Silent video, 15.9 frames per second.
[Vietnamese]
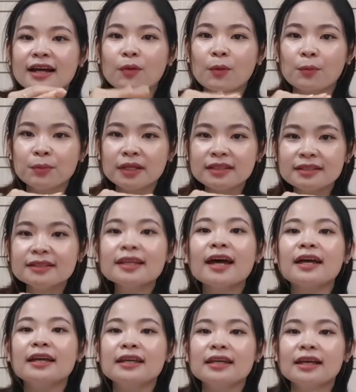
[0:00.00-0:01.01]
một lít như
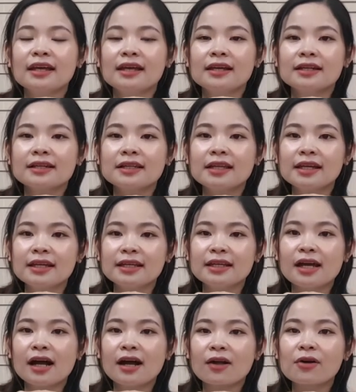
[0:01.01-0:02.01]
vậy
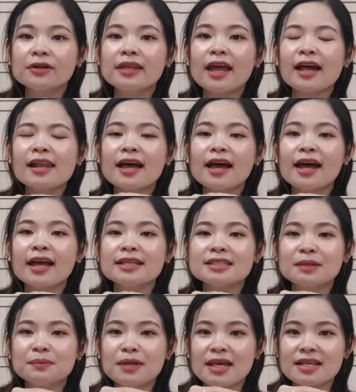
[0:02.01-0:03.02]
thì ờ, có giá là
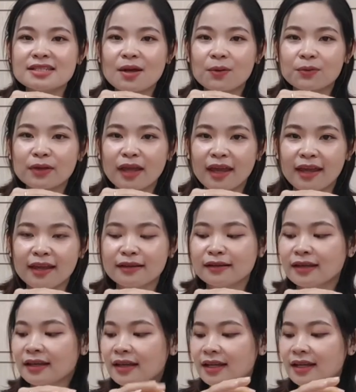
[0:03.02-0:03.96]
206 ngàn